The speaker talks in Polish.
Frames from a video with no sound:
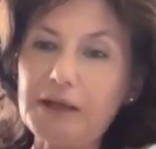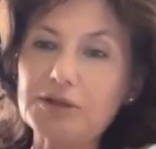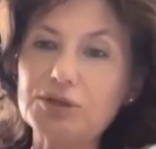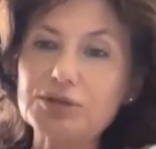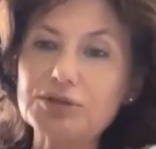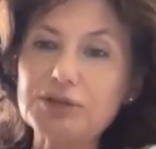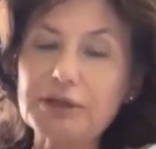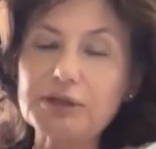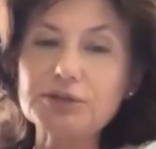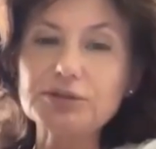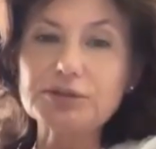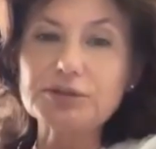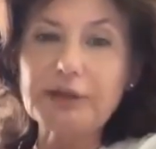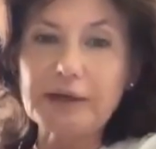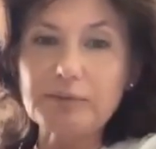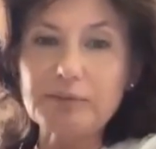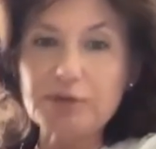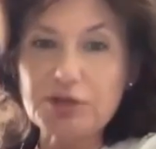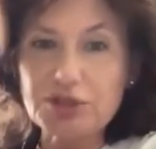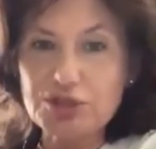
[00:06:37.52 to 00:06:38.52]
Do tego
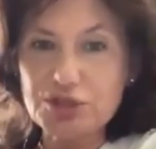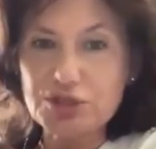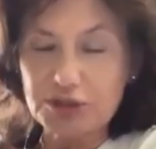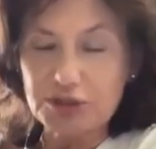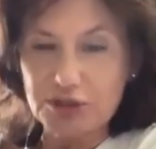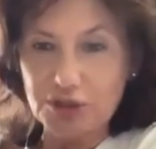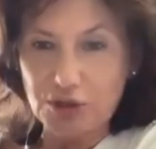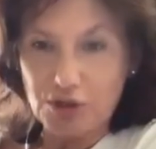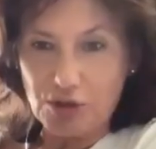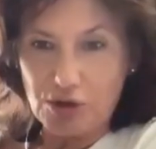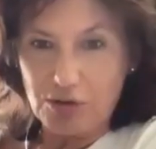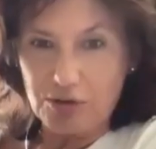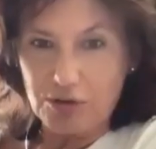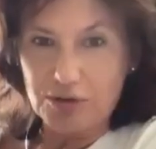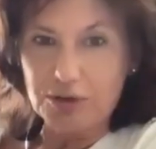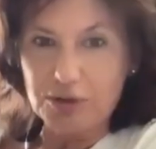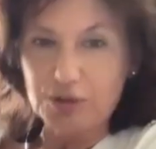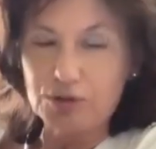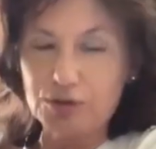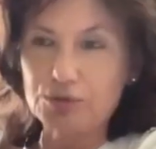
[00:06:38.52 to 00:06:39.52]
dodajmy jeszcze tych
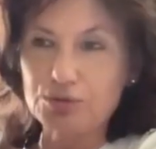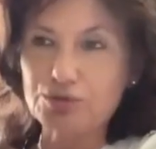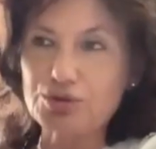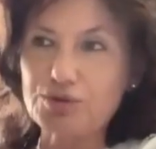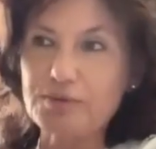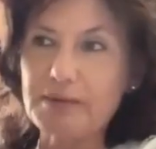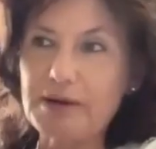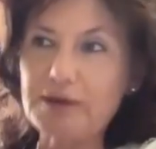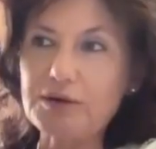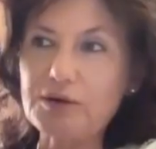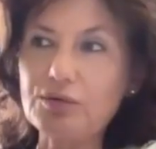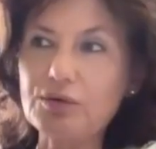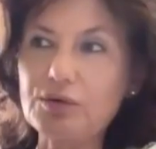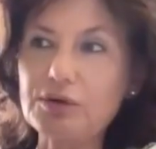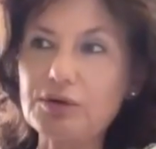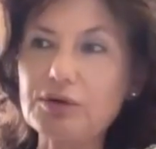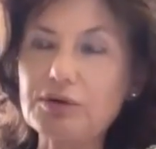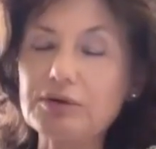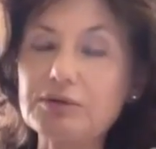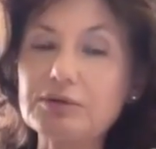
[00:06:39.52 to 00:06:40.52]
chorych, którzy
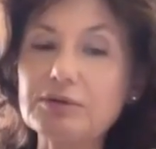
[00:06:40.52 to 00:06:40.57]
mają